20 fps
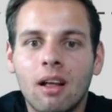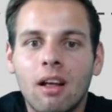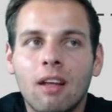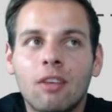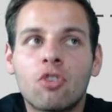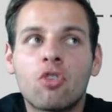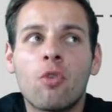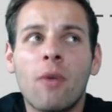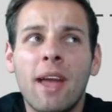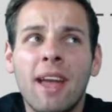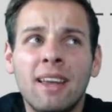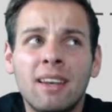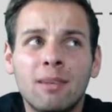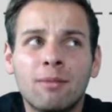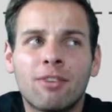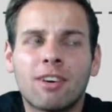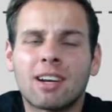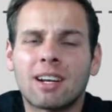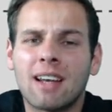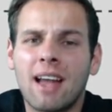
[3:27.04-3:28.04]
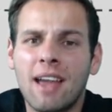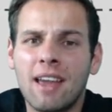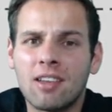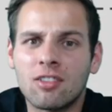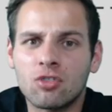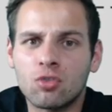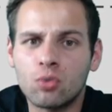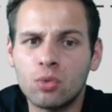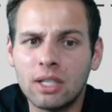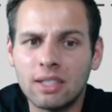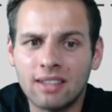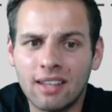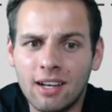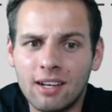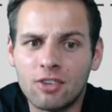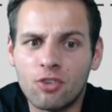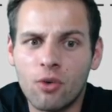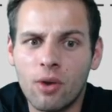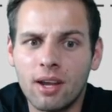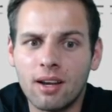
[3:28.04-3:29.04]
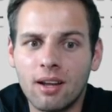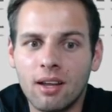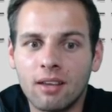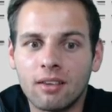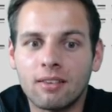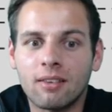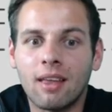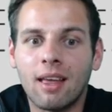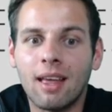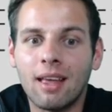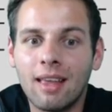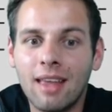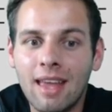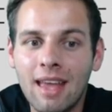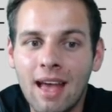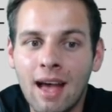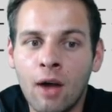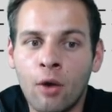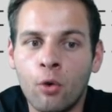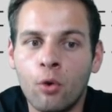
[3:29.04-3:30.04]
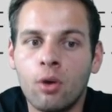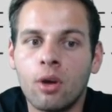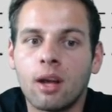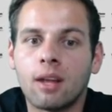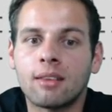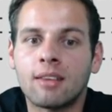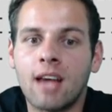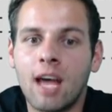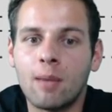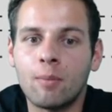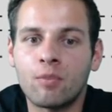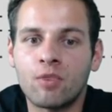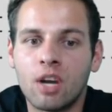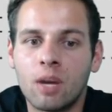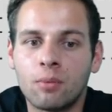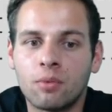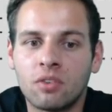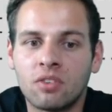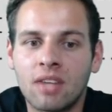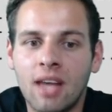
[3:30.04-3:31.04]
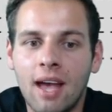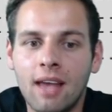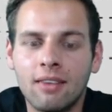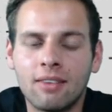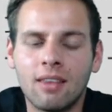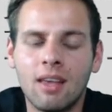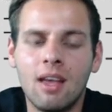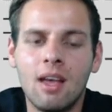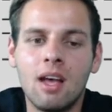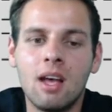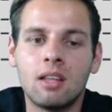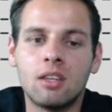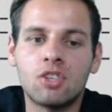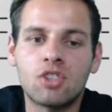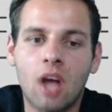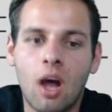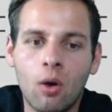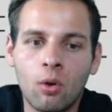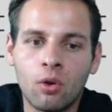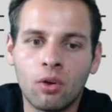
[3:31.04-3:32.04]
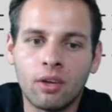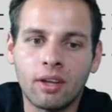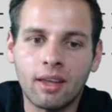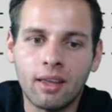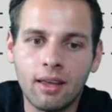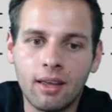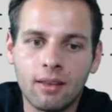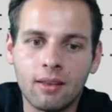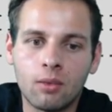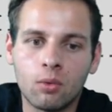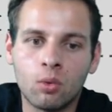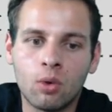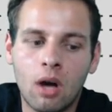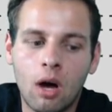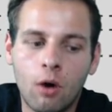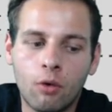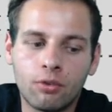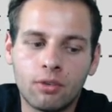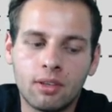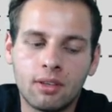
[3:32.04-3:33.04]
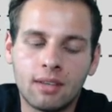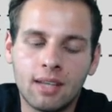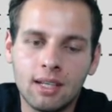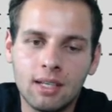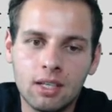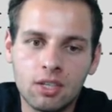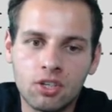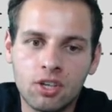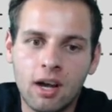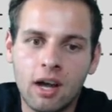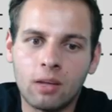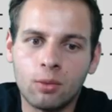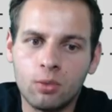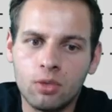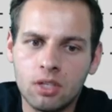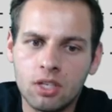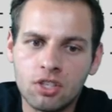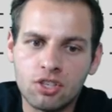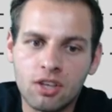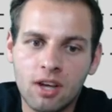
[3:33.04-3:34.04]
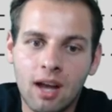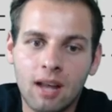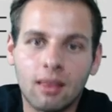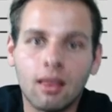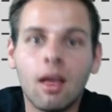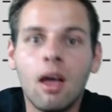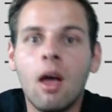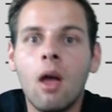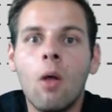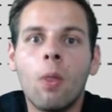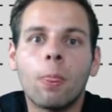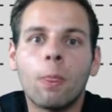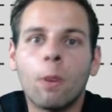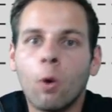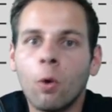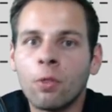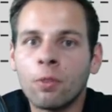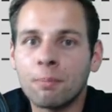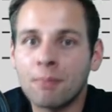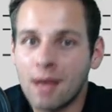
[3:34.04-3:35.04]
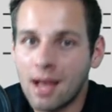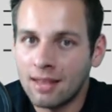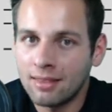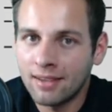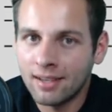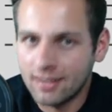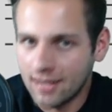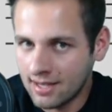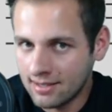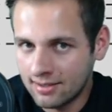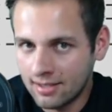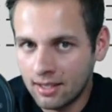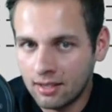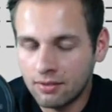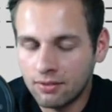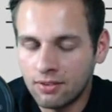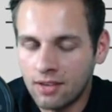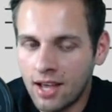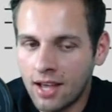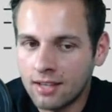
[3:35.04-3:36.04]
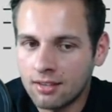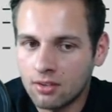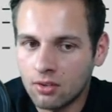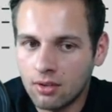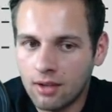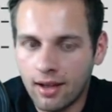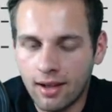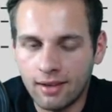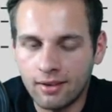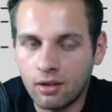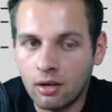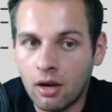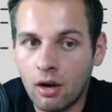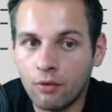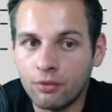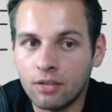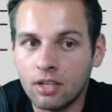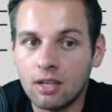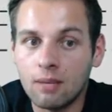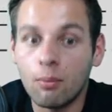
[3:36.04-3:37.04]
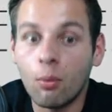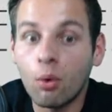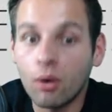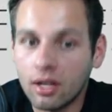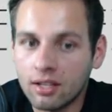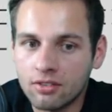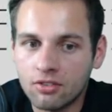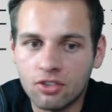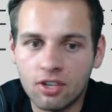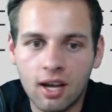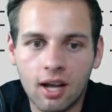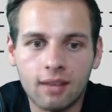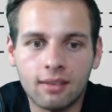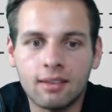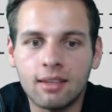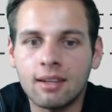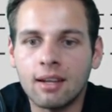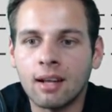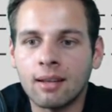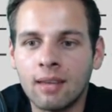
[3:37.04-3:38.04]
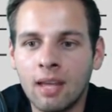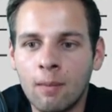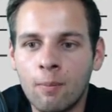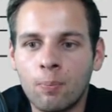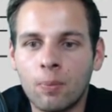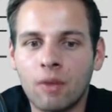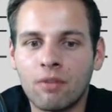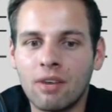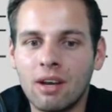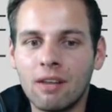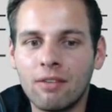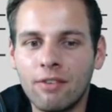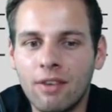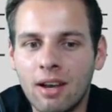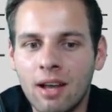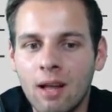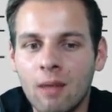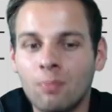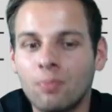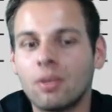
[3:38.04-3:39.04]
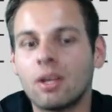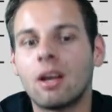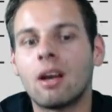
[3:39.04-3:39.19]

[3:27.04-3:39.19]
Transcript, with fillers: trainen im Vergleich zu Retail Traders eher höhere Timeframes. Das heißt, die schauen konkret nur auf den Daily Chart, Weekly Chart und bei anderen Assets vielleicht sogar noch auf den Monatschart, je nachdem. Auf alle Fälle